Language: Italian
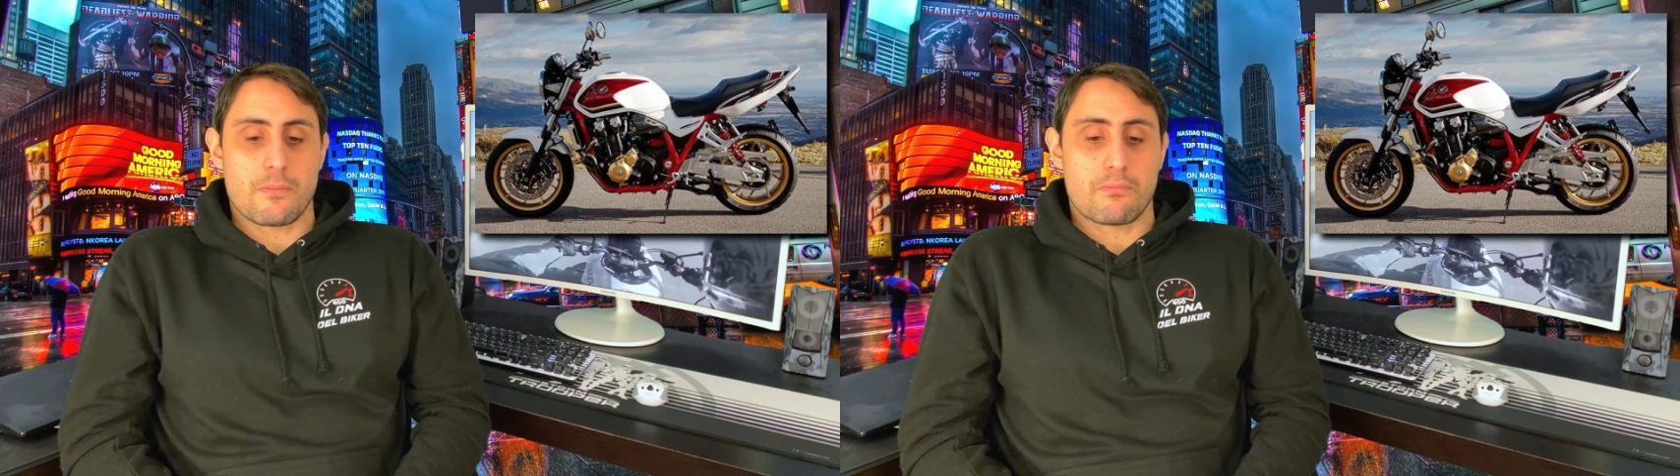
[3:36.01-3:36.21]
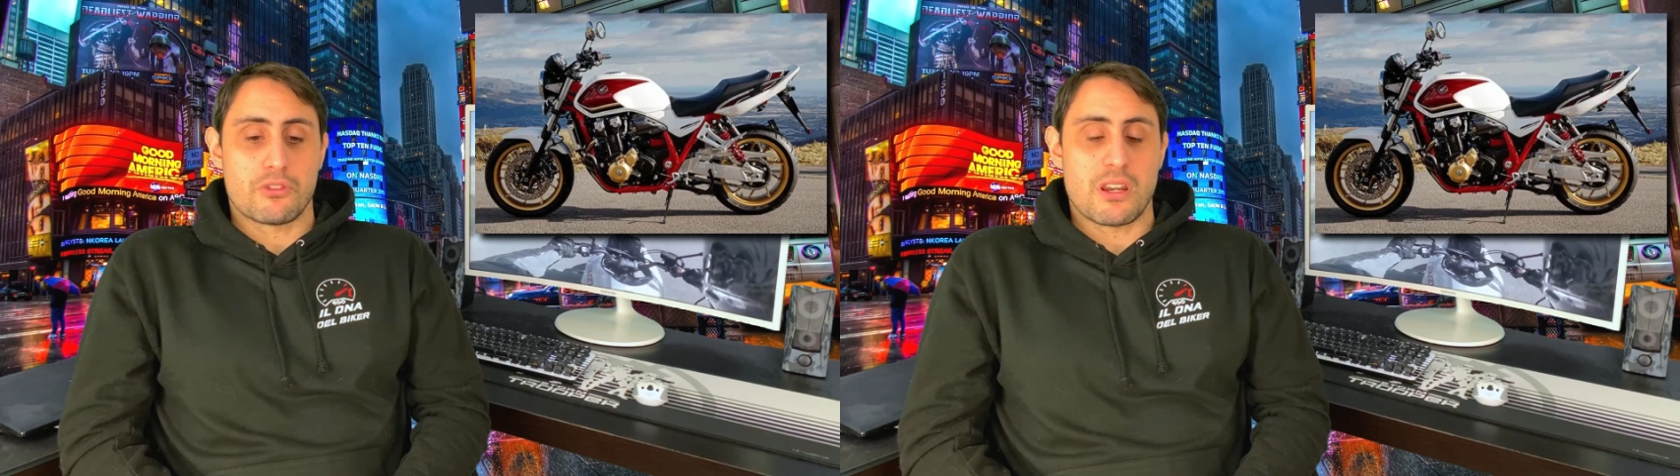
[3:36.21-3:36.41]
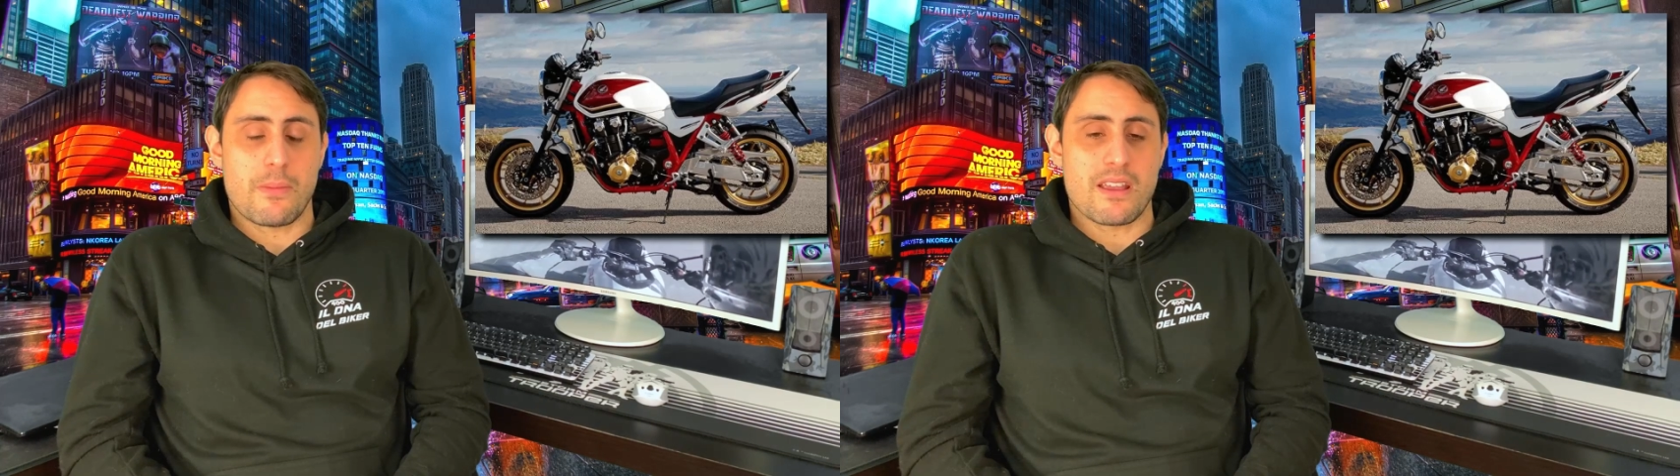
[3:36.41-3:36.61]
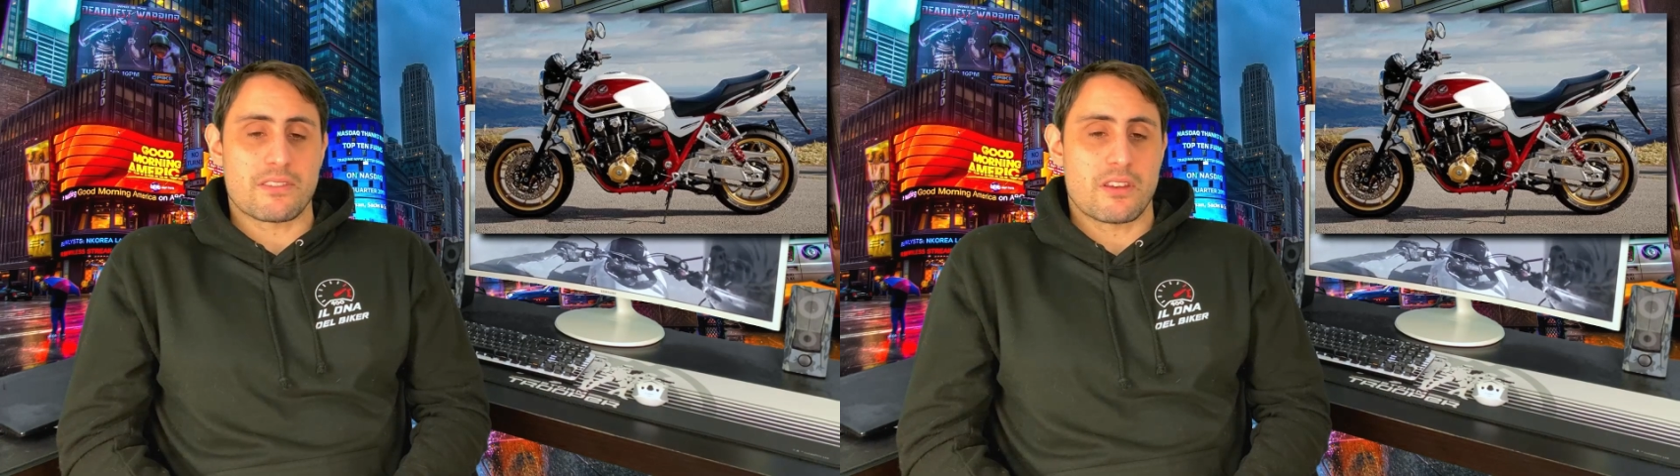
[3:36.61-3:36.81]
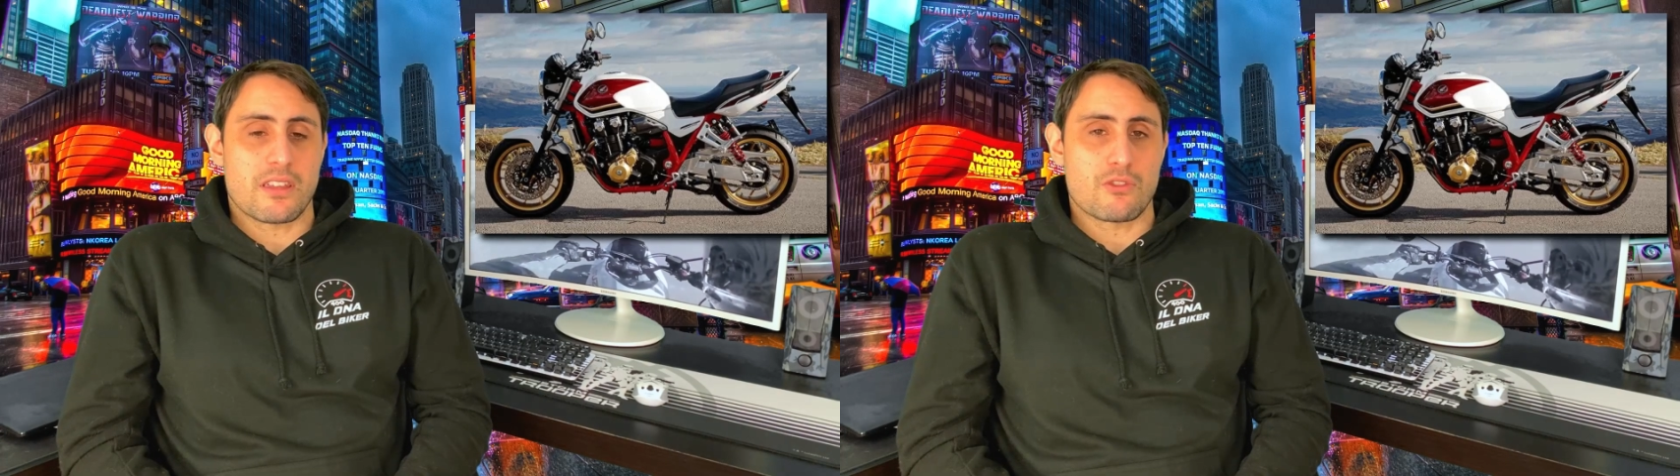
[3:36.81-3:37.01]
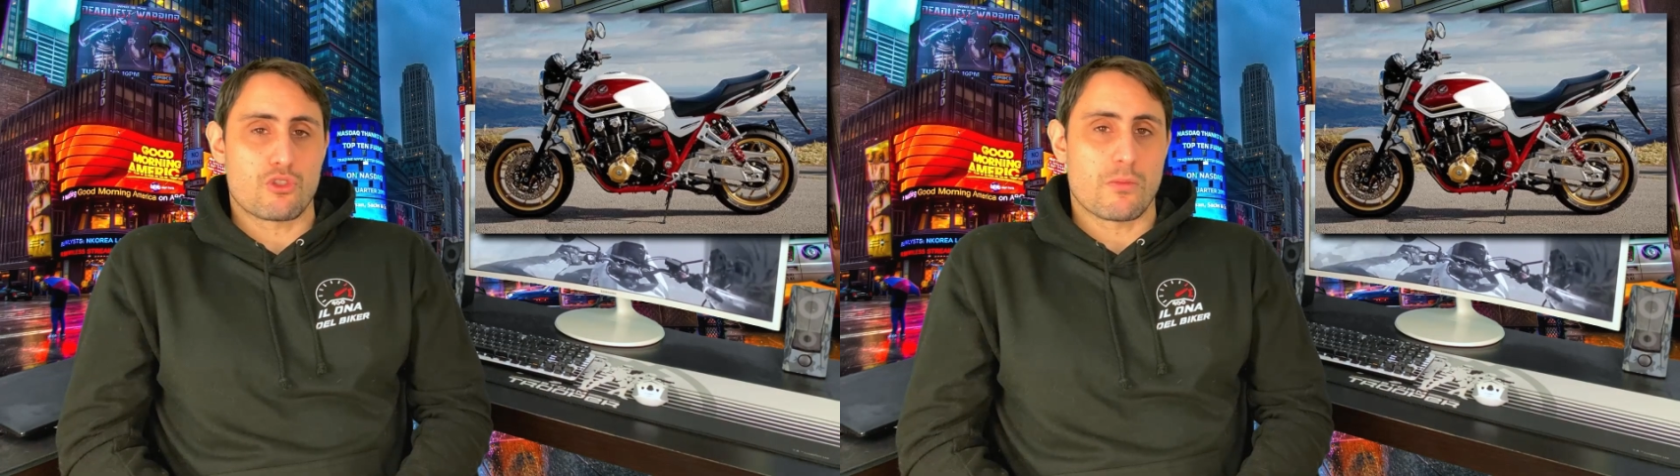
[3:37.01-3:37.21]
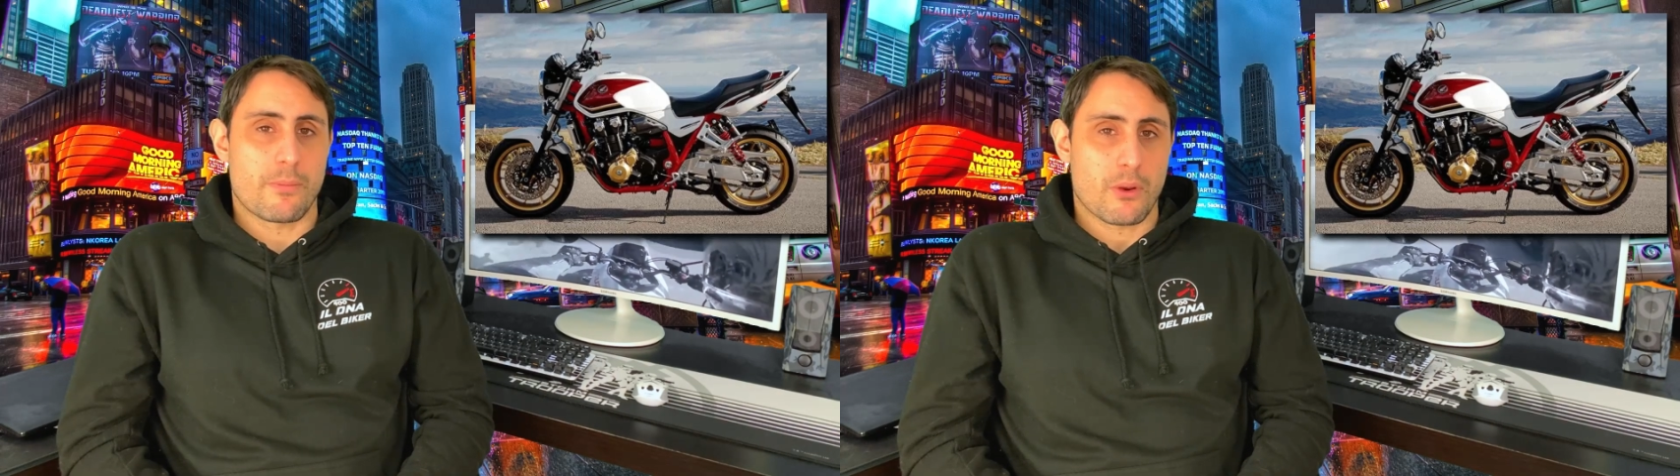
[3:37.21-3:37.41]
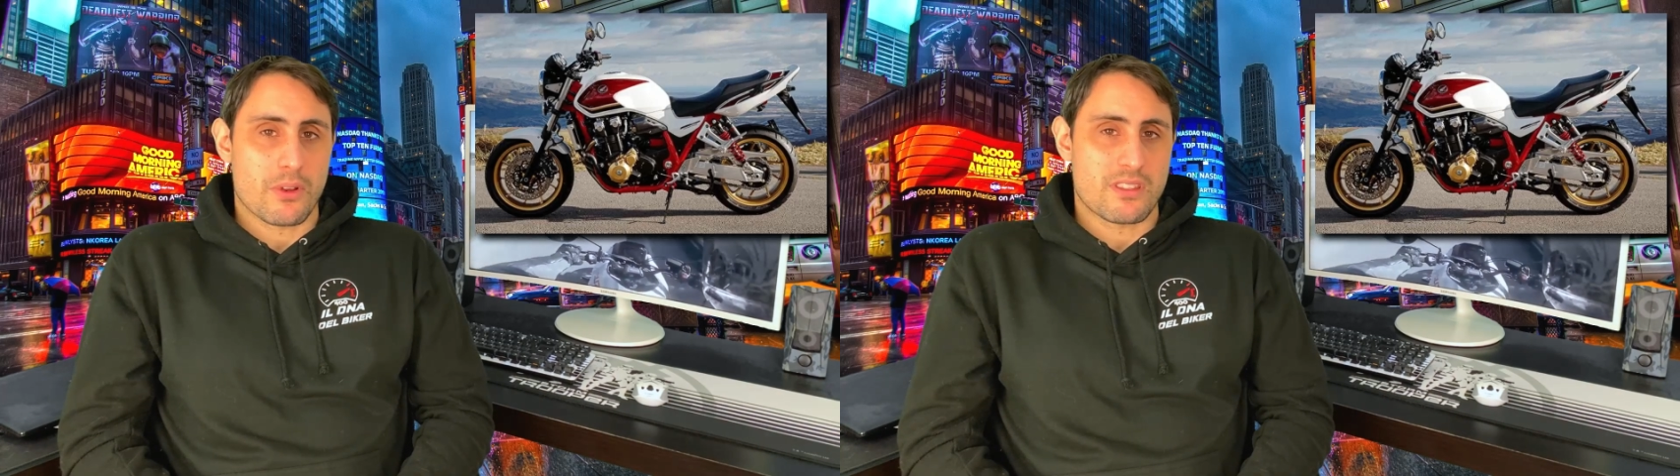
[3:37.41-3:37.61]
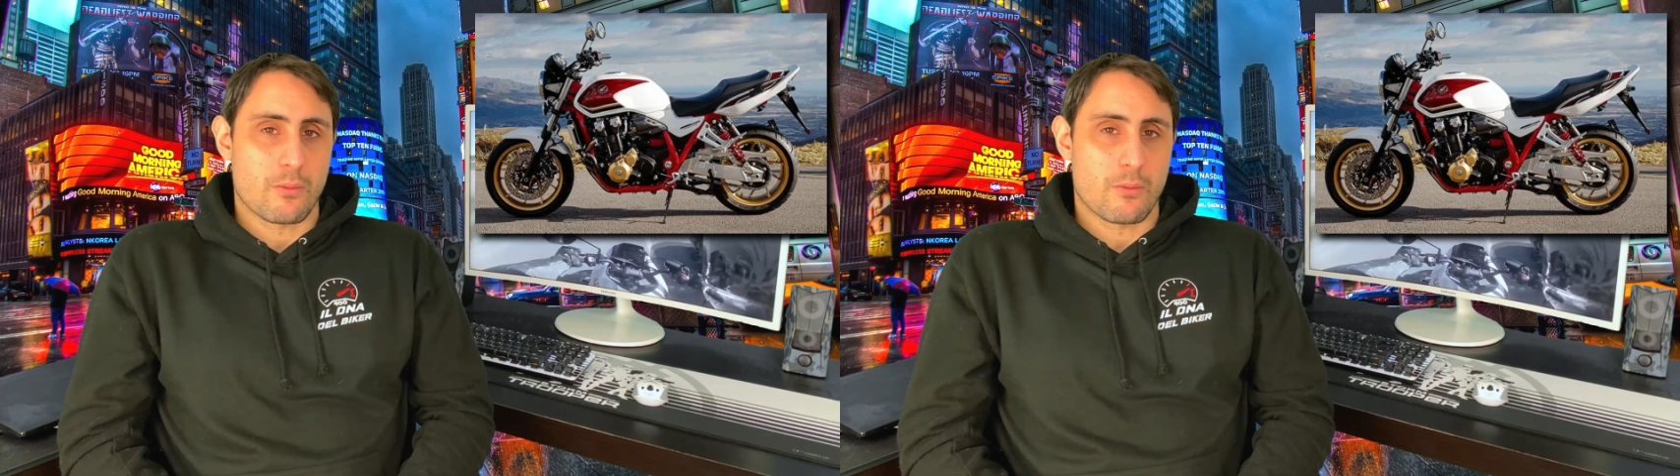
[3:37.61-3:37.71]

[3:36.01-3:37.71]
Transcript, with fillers: potrebbe essere, che insomma per queste